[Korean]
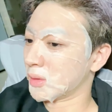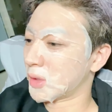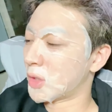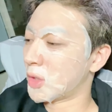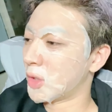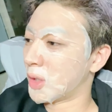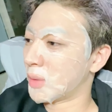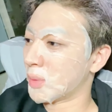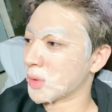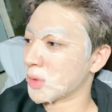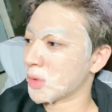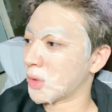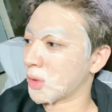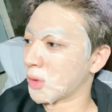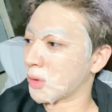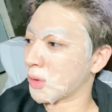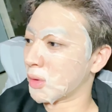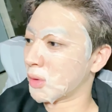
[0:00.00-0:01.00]

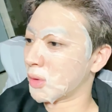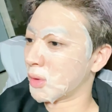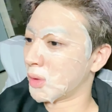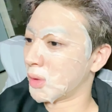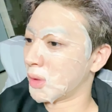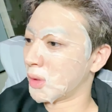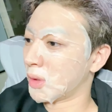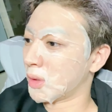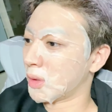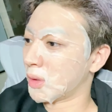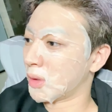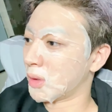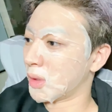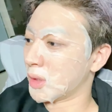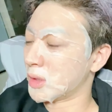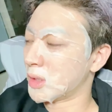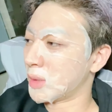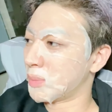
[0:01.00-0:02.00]
촬영하면서
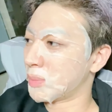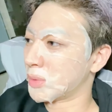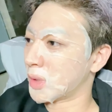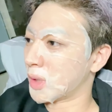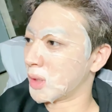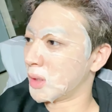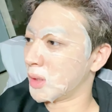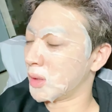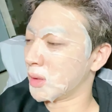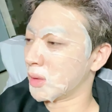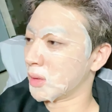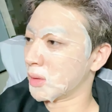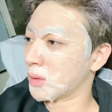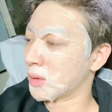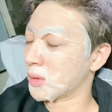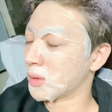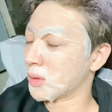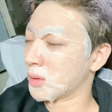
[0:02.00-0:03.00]

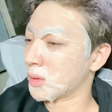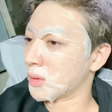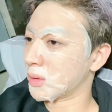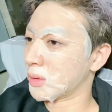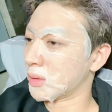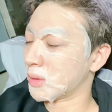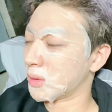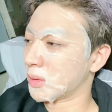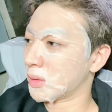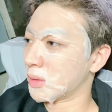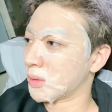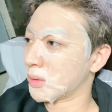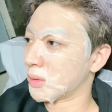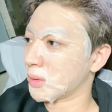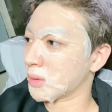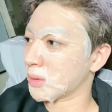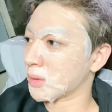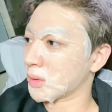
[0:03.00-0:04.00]
SF9
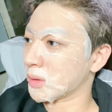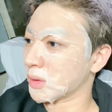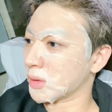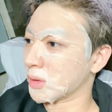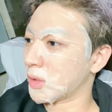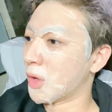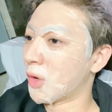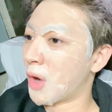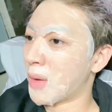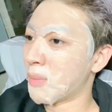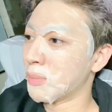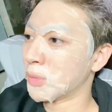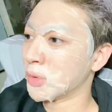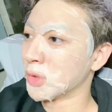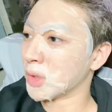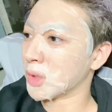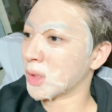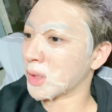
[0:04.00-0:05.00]
그 형 한
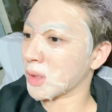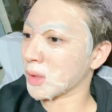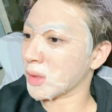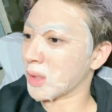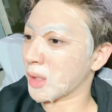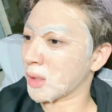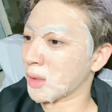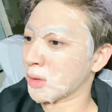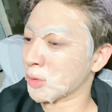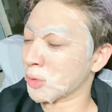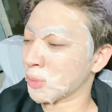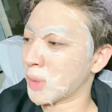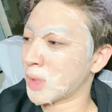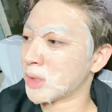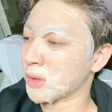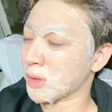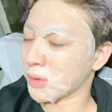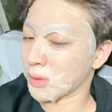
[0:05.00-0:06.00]
분이랑 얘기를 좀
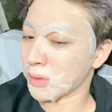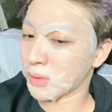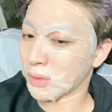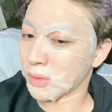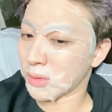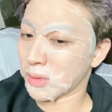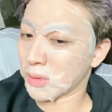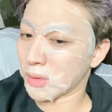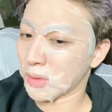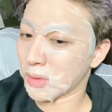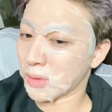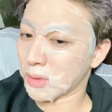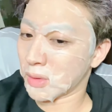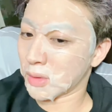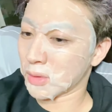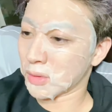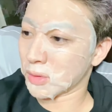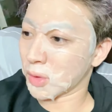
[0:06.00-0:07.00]
했어요.
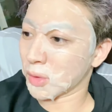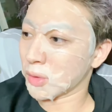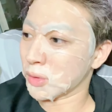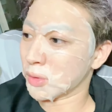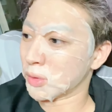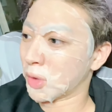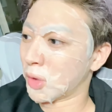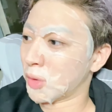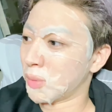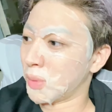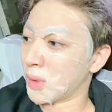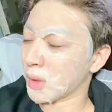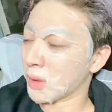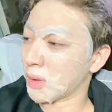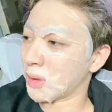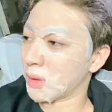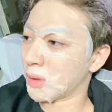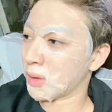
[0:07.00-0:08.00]
저는
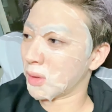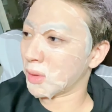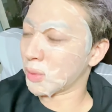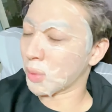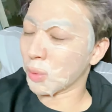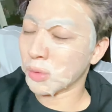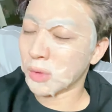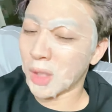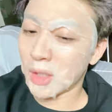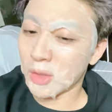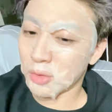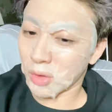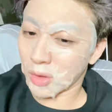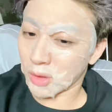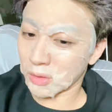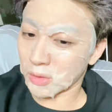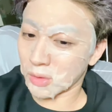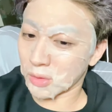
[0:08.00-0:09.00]
처음에 동생인
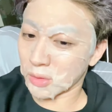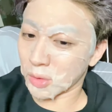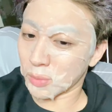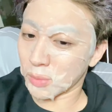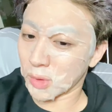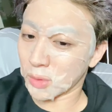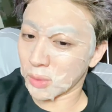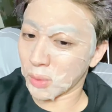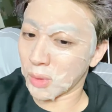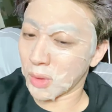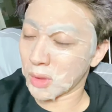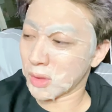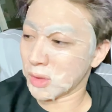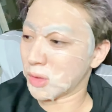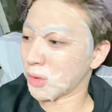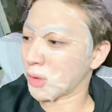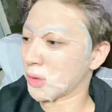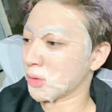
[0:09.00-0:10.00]
줄 알았어요. 정말
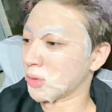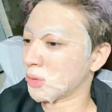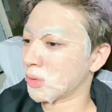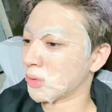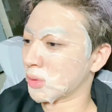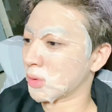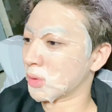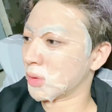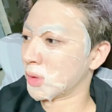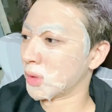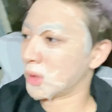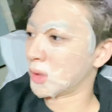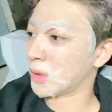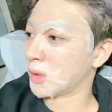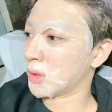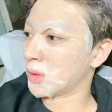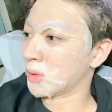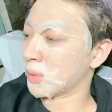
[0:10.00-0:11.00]
동안이셔가지고
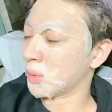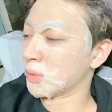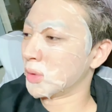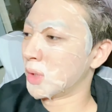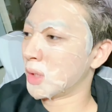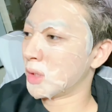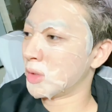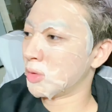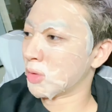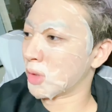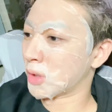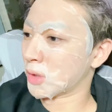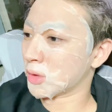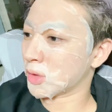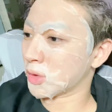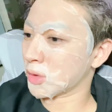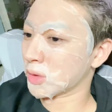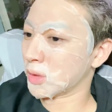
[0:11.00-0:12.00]
동생인 줄
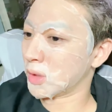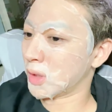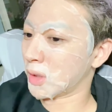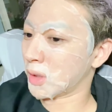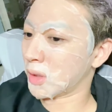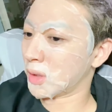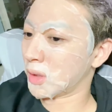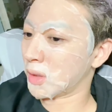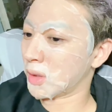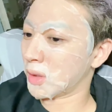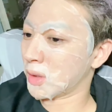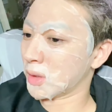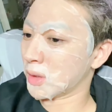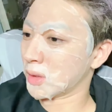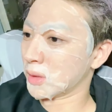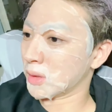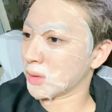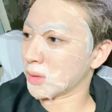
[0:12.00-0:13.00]
알으셨는데
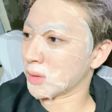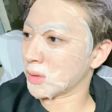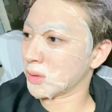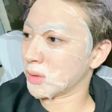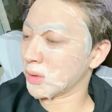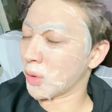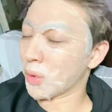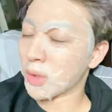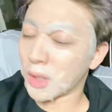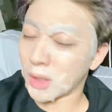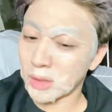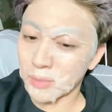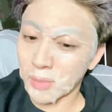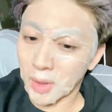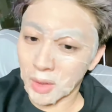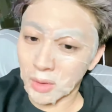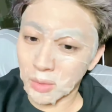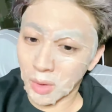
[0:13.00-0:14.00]
그 여기까지
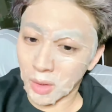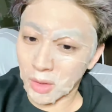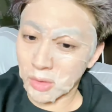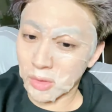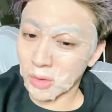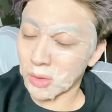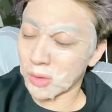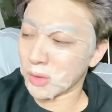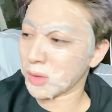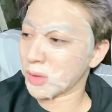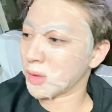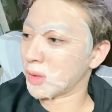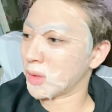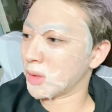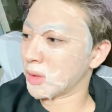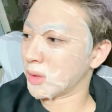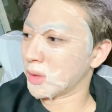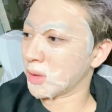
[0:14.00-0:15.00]
말해도 되겠죠?
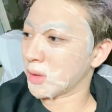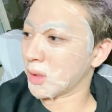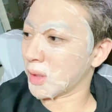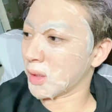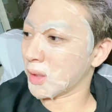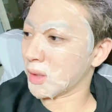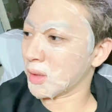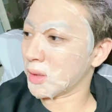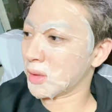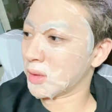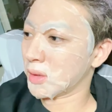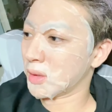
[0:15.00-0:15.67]
네.